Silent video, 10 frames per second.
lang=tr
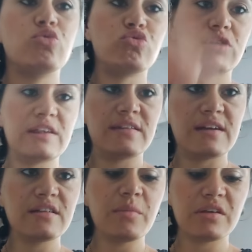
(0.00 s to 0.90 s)
üstüne
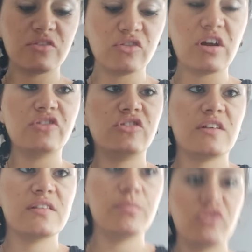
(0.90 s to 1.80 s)
istersem azıcık
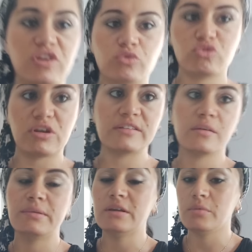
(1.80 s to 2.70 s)
aşağısına bir şey
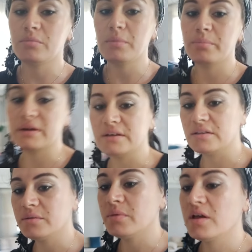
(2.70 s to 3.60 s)
yükseltebilirim ama
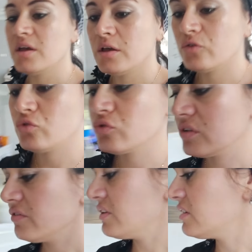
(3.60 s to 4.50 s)
bayıldım.
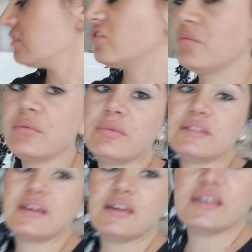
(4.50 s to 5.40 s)
Şurada
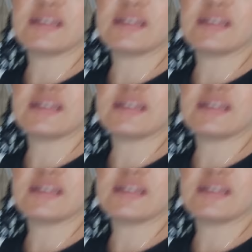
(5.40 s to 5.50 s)
Feride'ciğimin bana